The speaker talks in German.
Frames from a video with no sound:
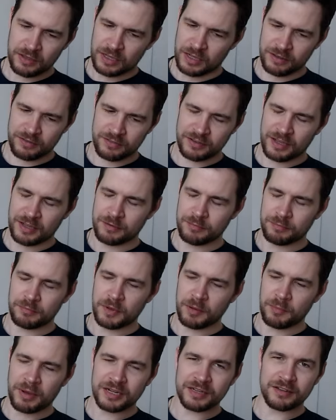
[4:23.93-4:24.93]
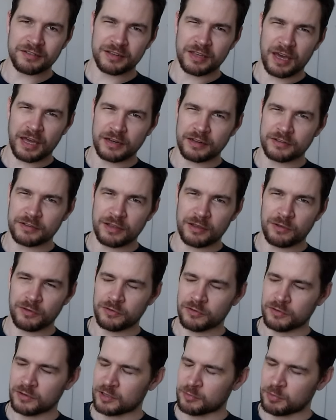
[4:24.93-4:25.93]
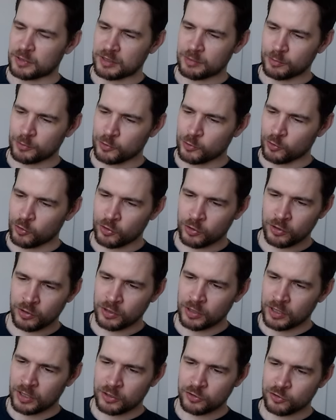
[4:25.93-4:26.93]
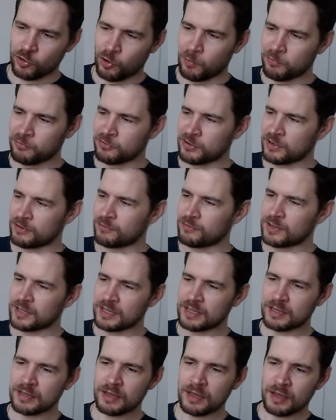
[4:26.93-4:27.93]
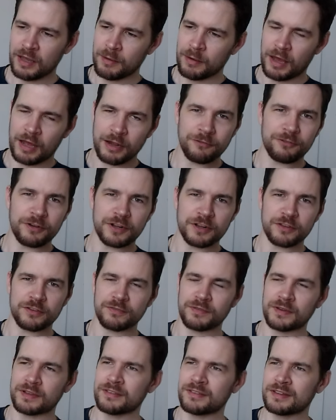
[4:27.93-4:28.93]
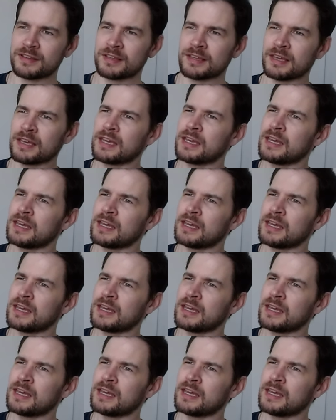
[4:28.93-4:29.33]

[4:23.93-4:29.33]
Kann sein, mir macht das gar nichts aus und ich bin immer noch topfit wie Anfang 20